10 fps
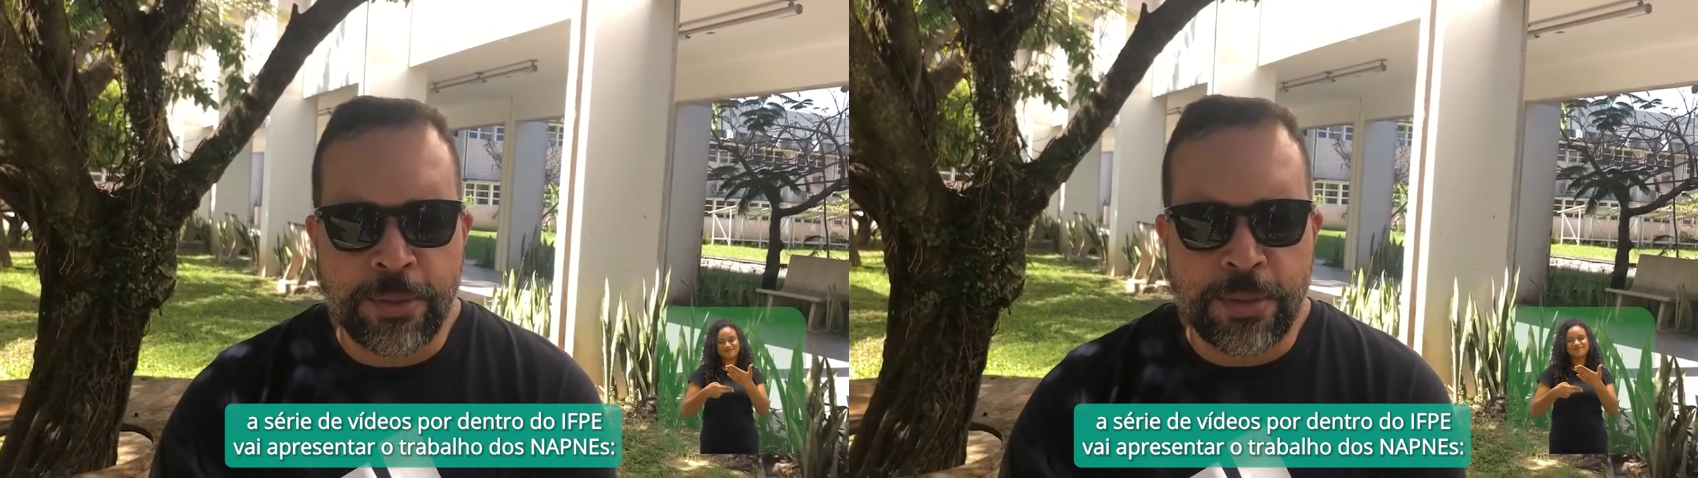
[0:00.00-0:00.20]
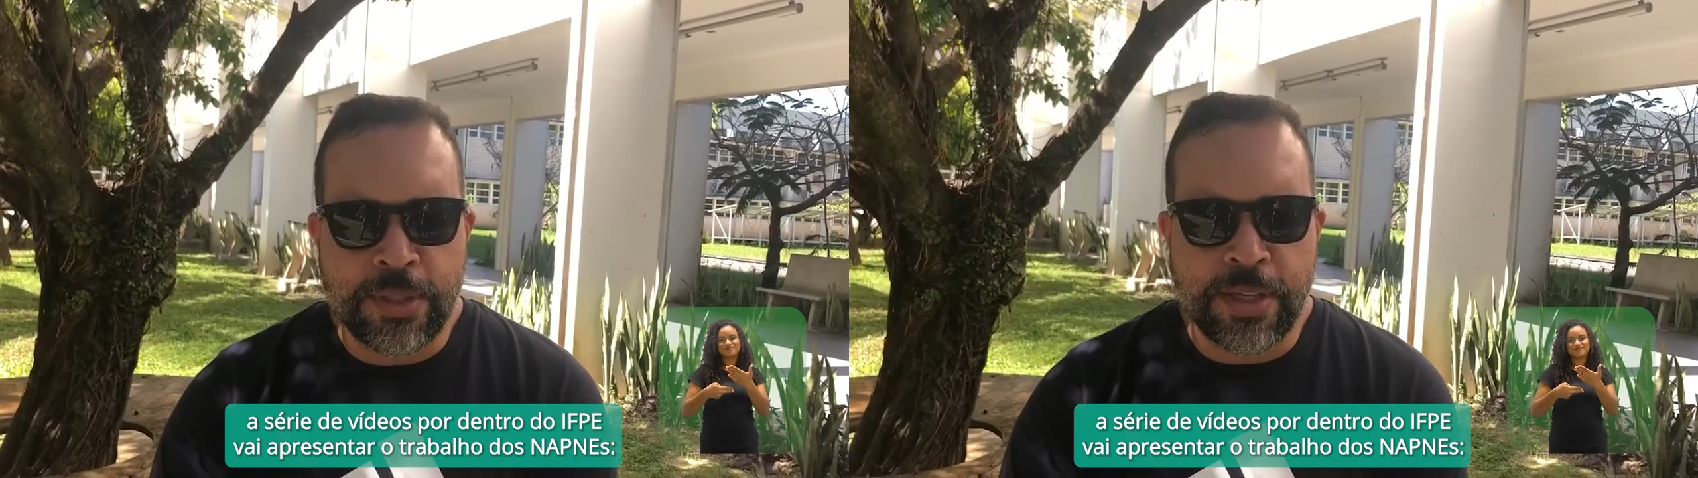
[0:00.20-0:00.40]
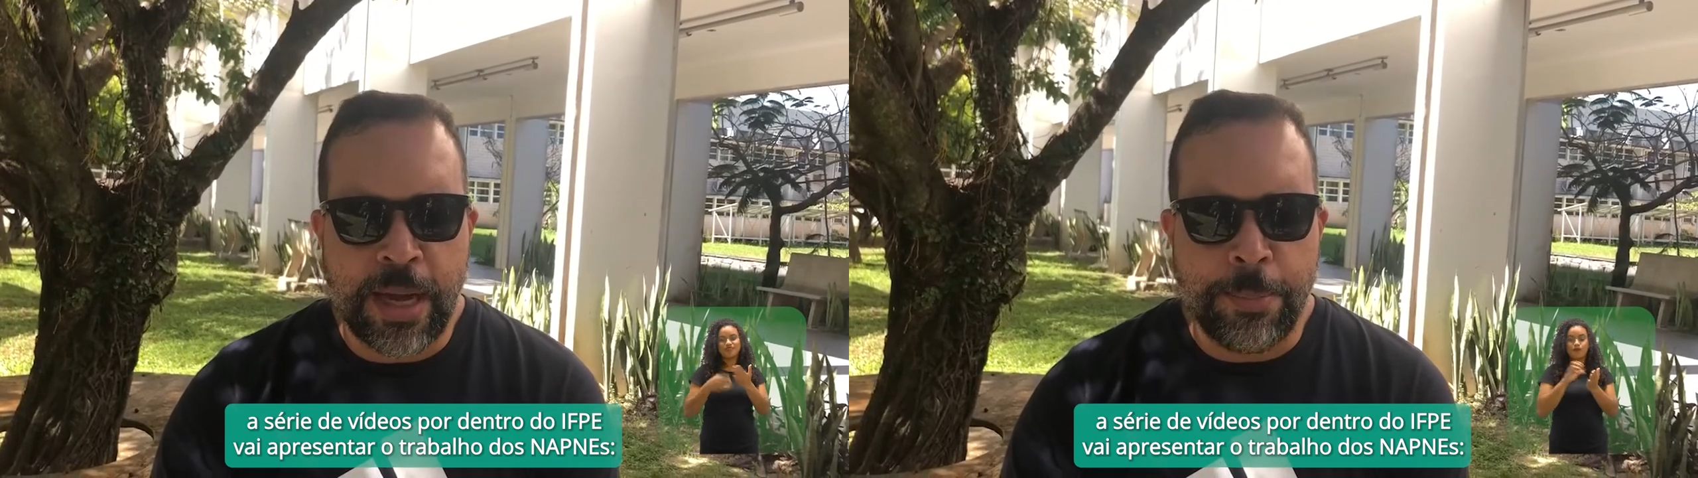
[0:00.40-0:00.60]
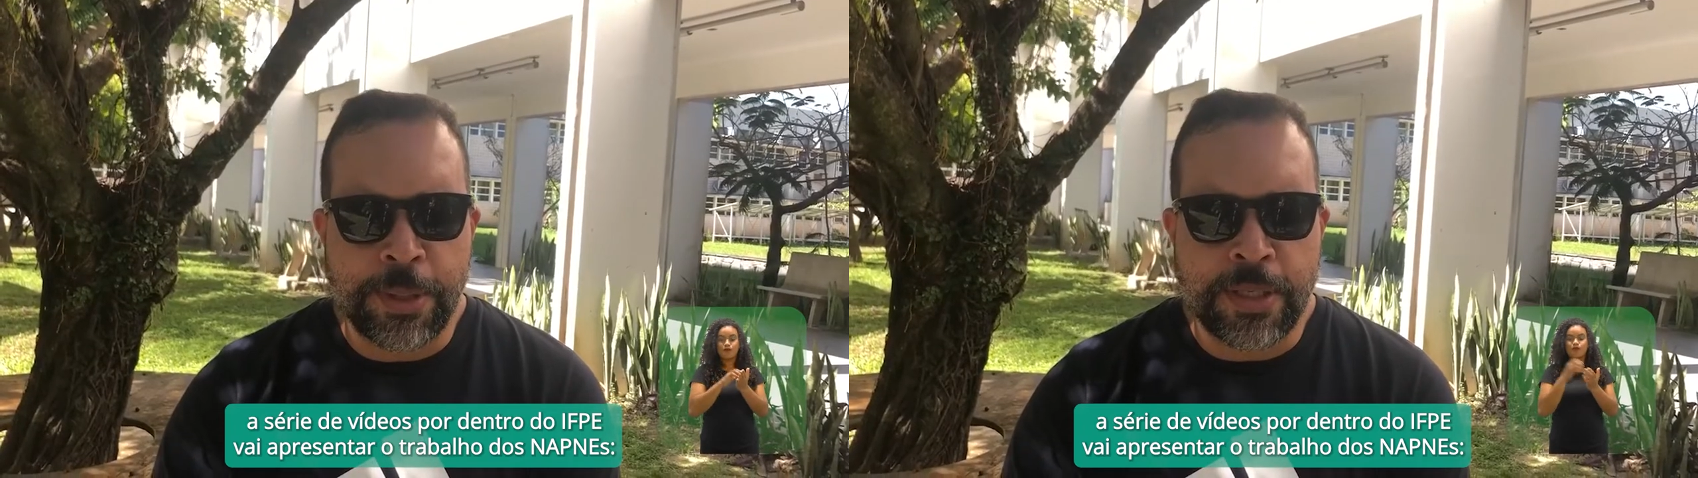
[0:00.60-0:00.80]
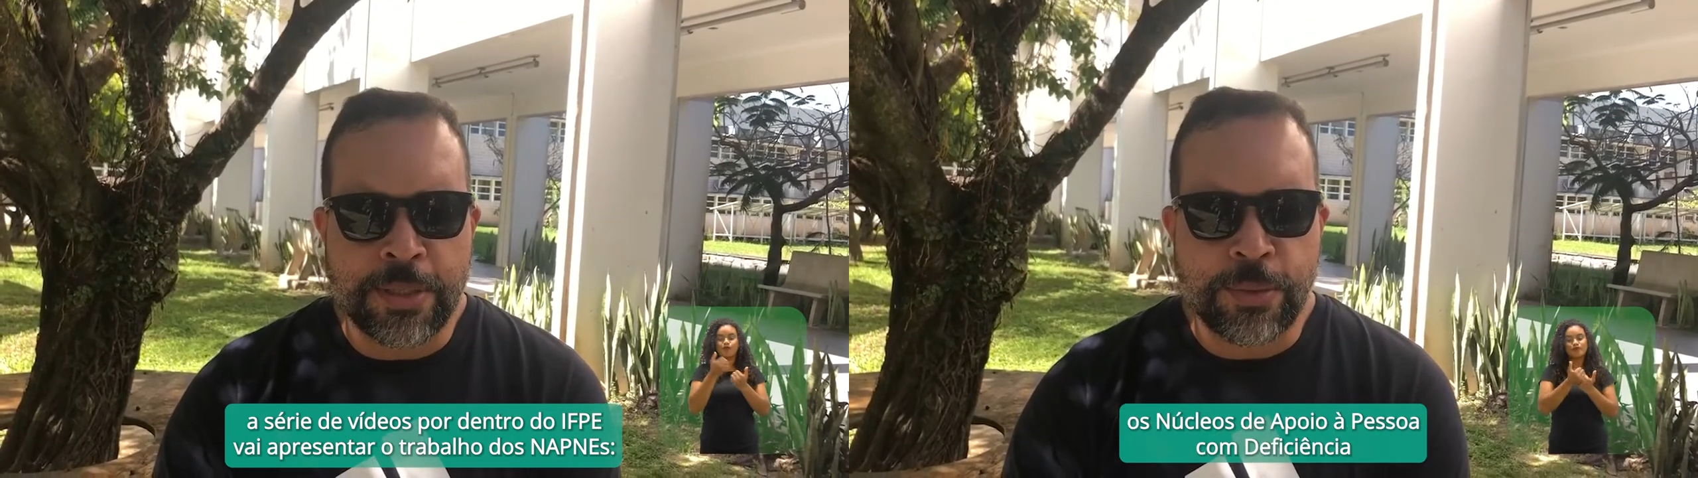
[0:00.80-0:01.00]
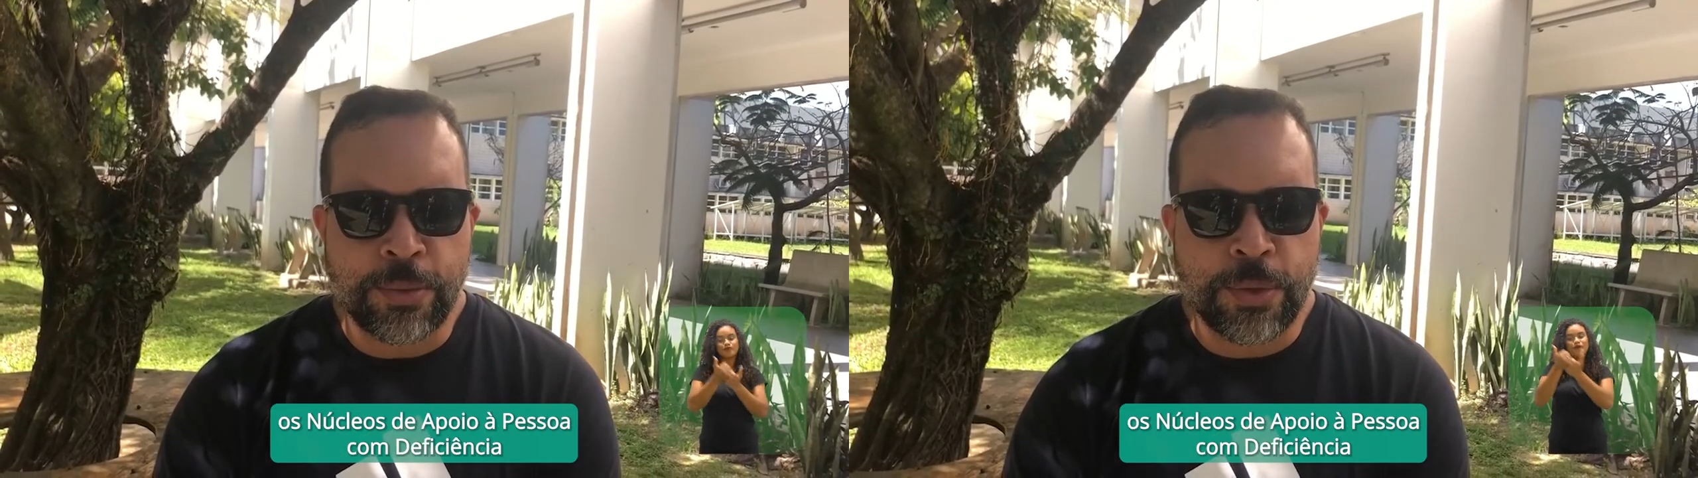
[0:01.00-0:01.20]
dos NAPDs,